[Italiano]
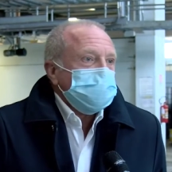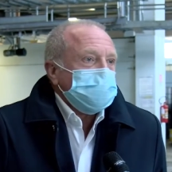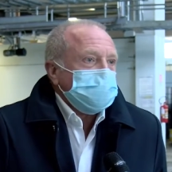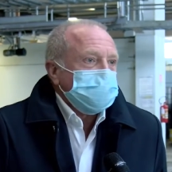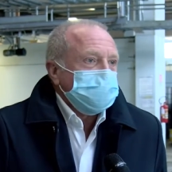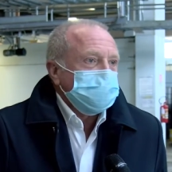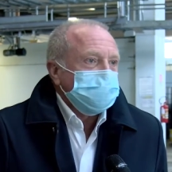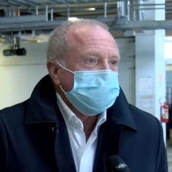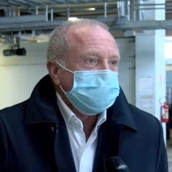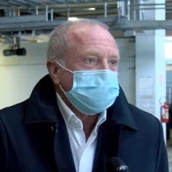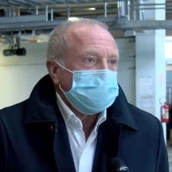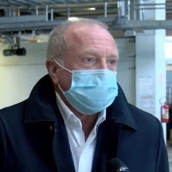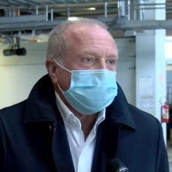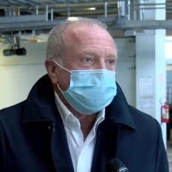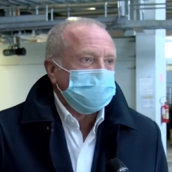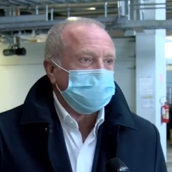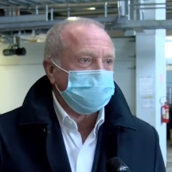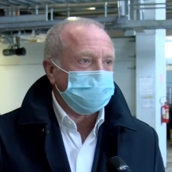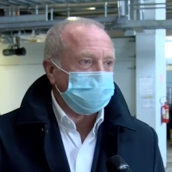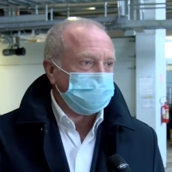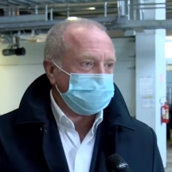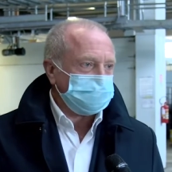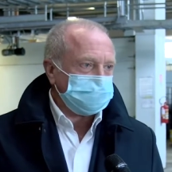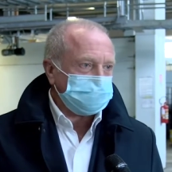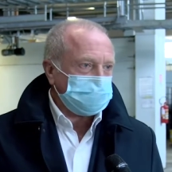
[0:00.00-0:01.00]
Trenitalia
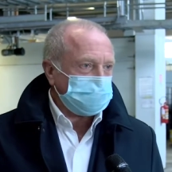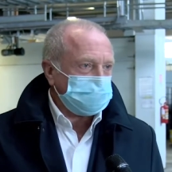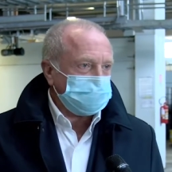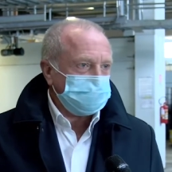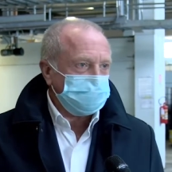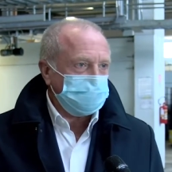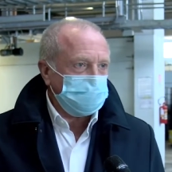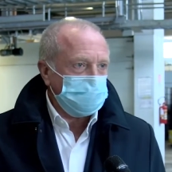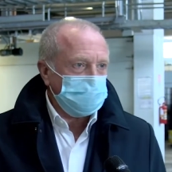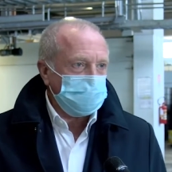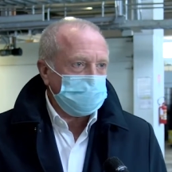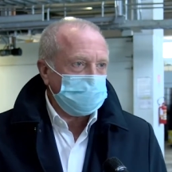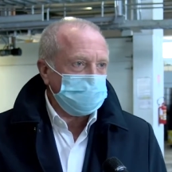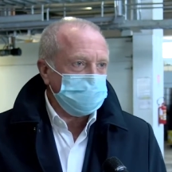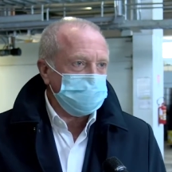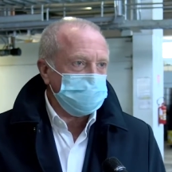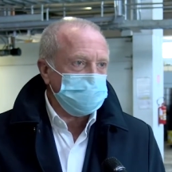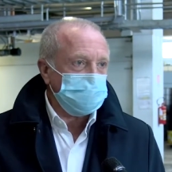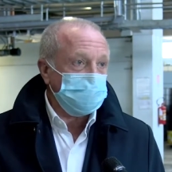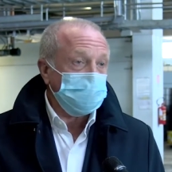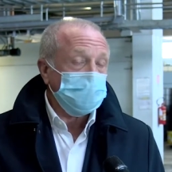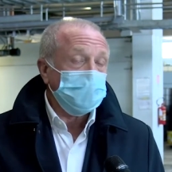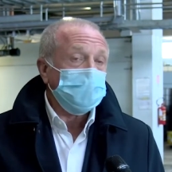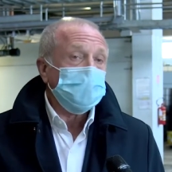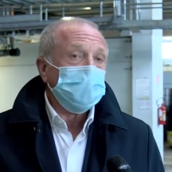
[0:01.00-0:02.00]
ne ha tanti di
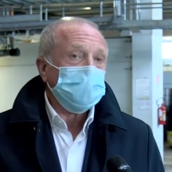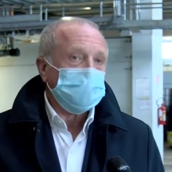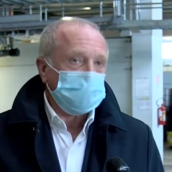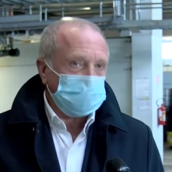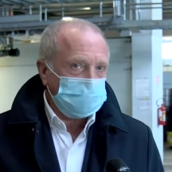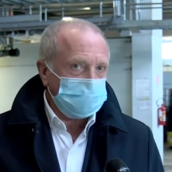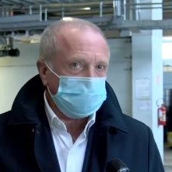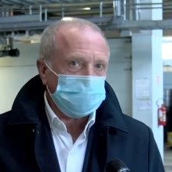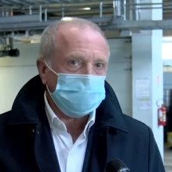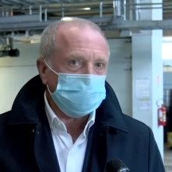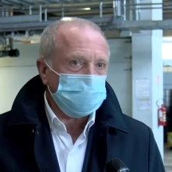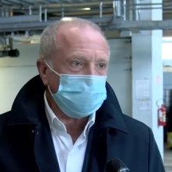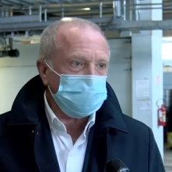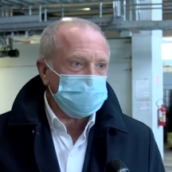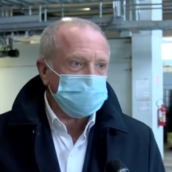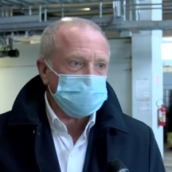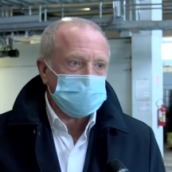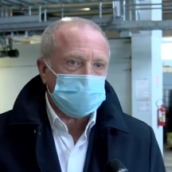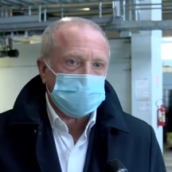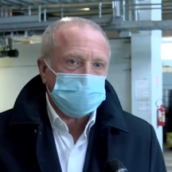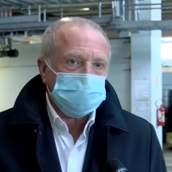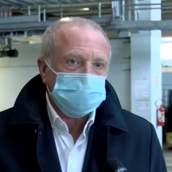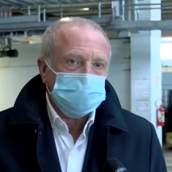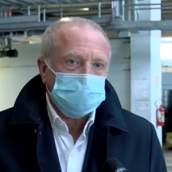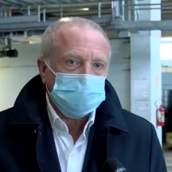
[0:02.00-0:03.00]
mezzi
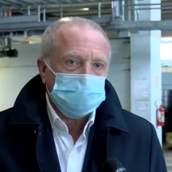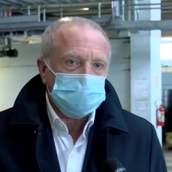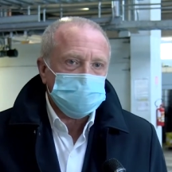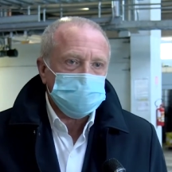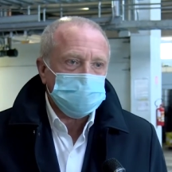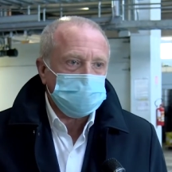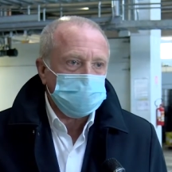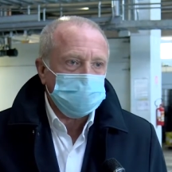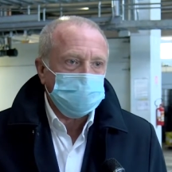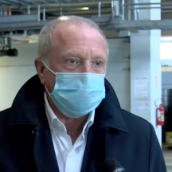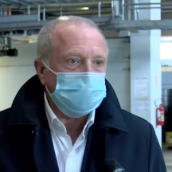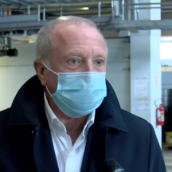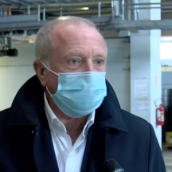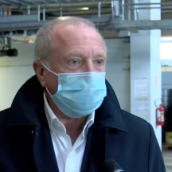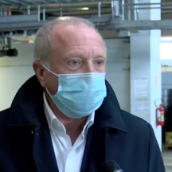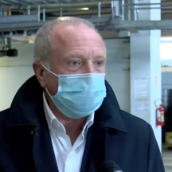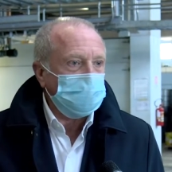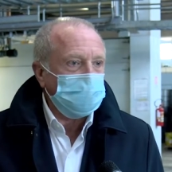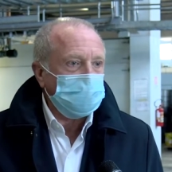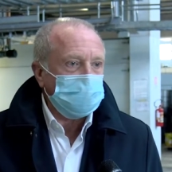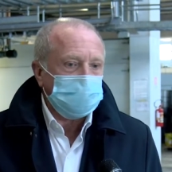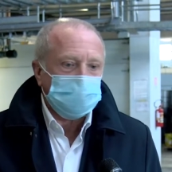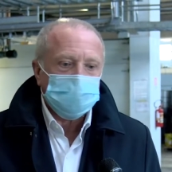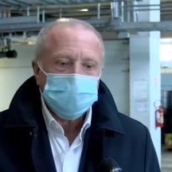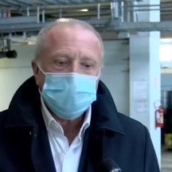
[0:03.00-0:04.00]
revampizzati che sono in
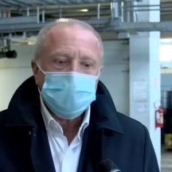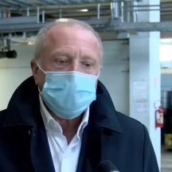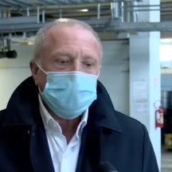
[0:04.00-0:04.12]
linea